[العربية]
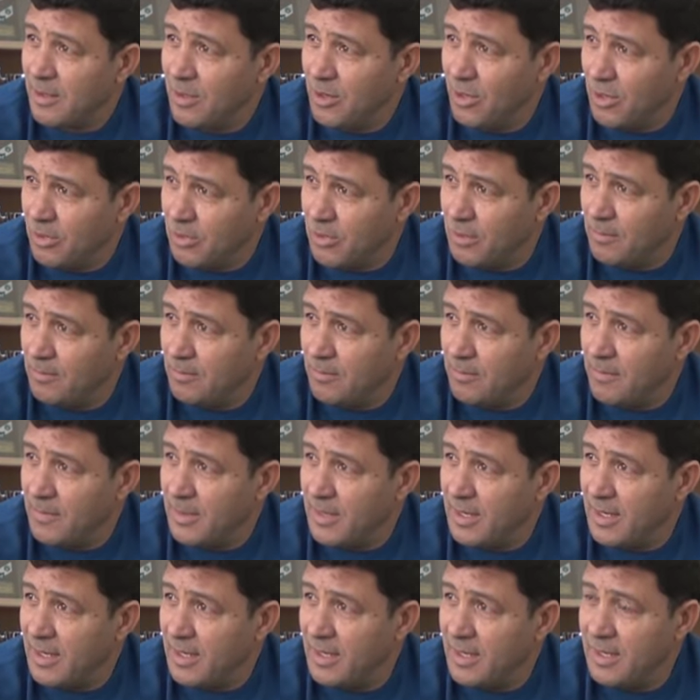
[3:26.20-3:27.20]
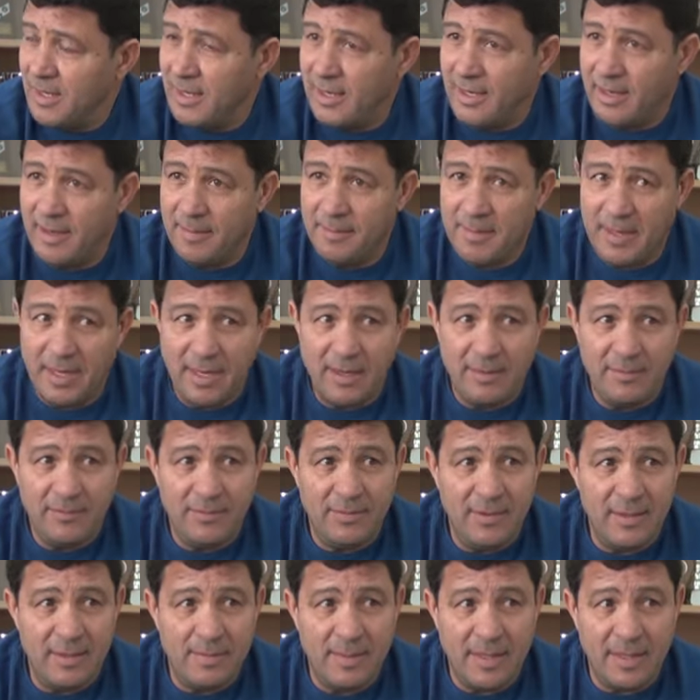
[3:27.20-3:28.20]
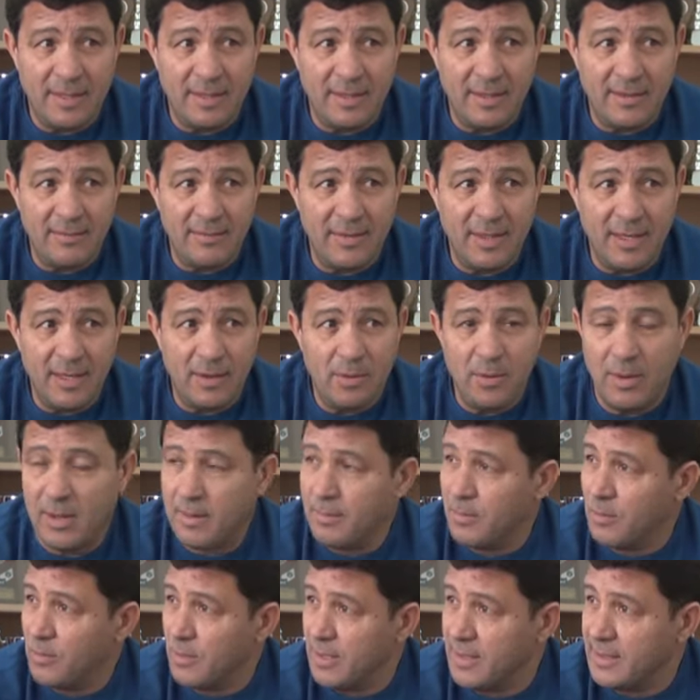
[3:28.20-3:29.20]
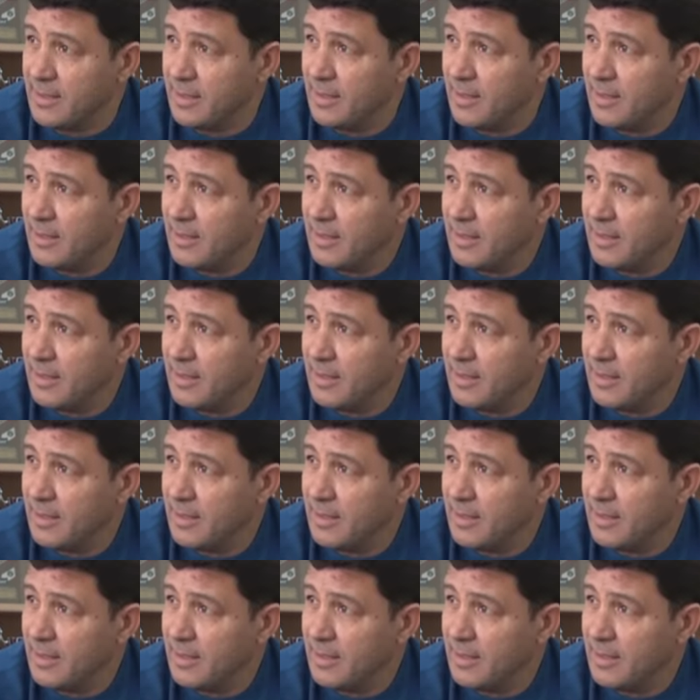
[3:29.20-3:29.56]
الخدم اللي انا معاهم في معناتها في حوار متواصل